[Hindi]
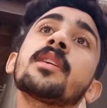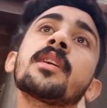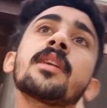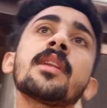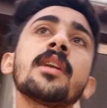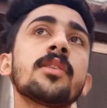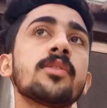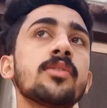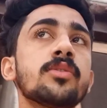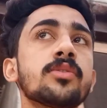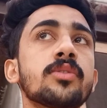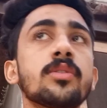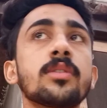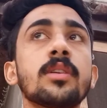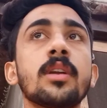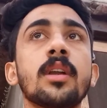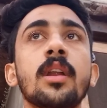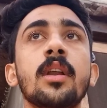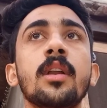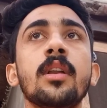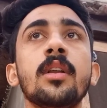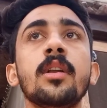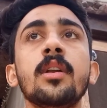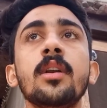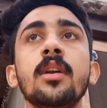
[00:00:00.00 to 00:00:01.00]
फिर इसको
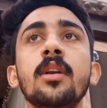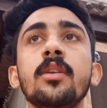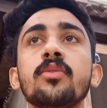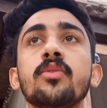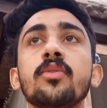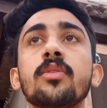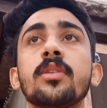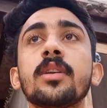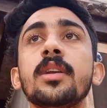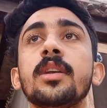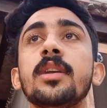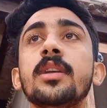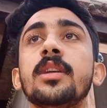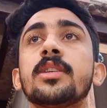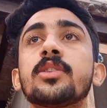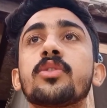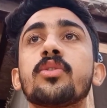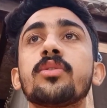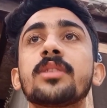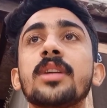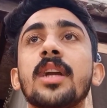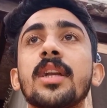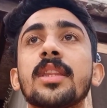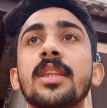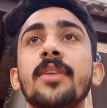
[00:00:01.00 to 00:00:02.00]
जाते वक्त फिर आज
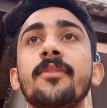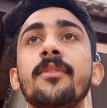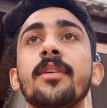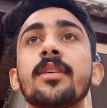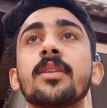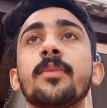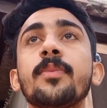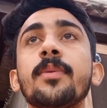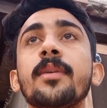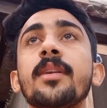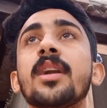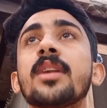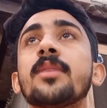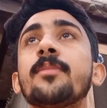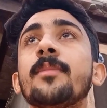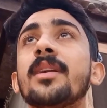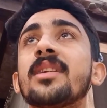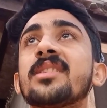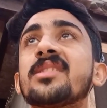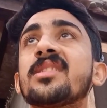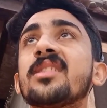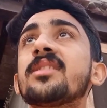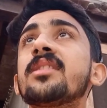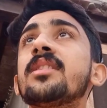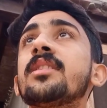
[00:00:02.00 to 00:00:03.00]
मेडिसिन दे देंगे
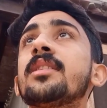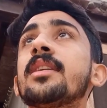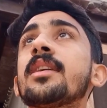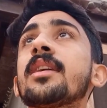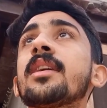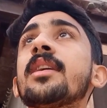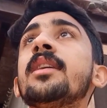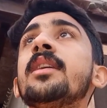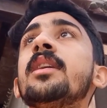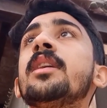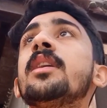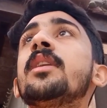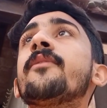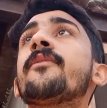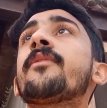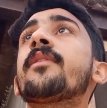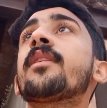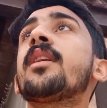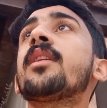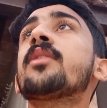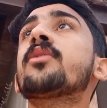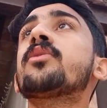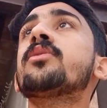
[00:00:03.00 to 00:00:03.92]
फिलहाल तो इसको ना दाना खिलाओ यार